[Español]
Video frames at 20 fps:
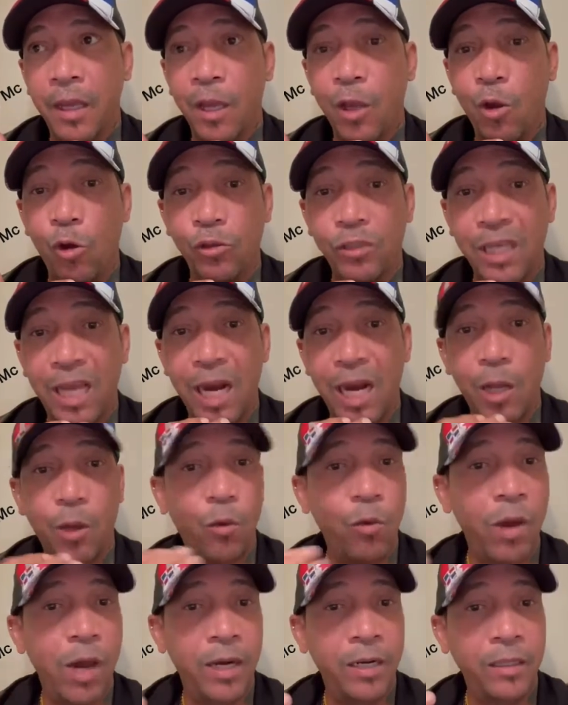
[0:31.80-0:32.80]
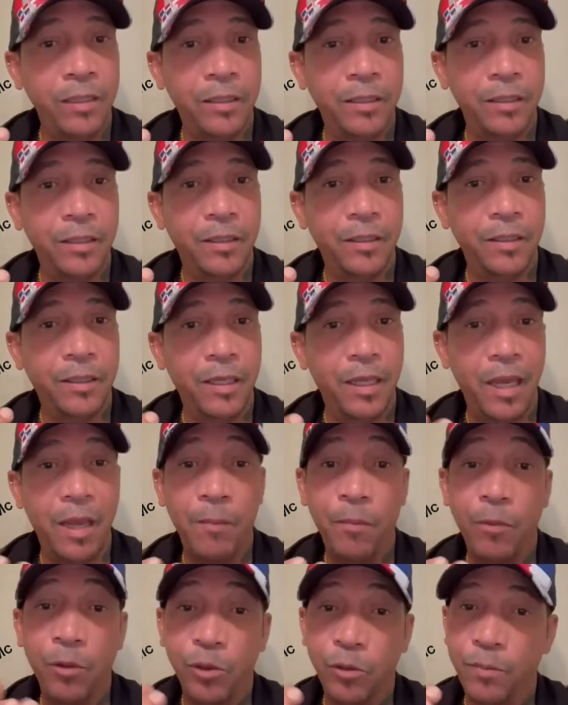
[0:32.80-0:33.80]
cosa la cual
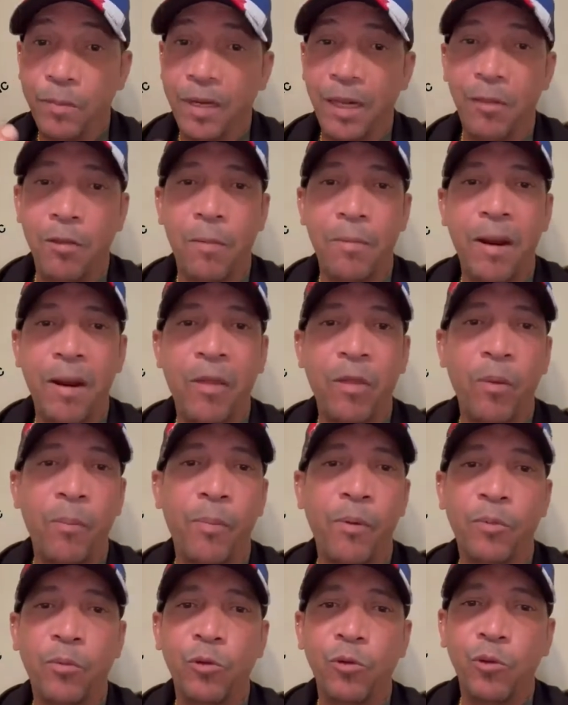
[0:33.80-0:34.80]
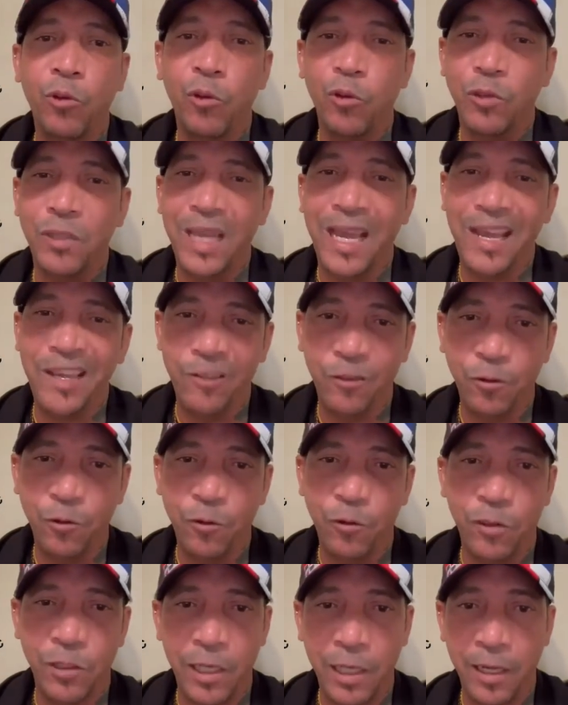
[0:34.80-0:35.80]
hemos venido hablando por muchos
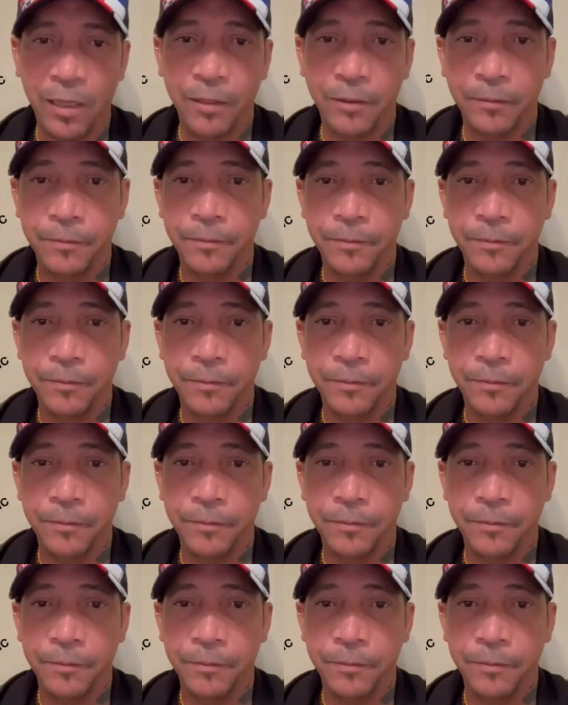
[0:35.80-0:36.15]
años ya.